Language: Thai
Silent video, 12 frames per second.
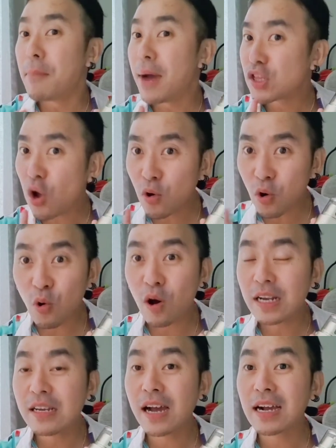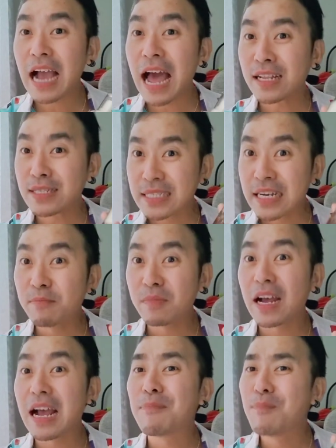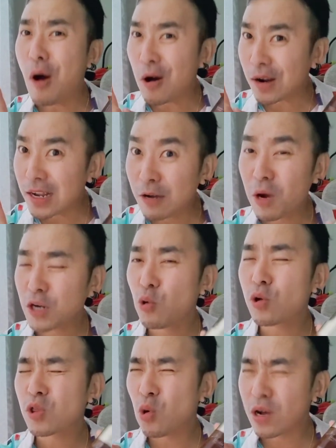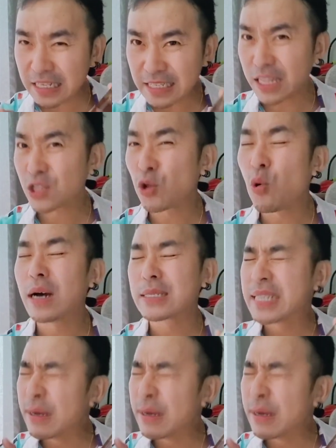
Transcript: ไม่ต้องกลัวเรื่องการซึมนะครับบอกเลยว่าทุกตัวทั้ง7ตัว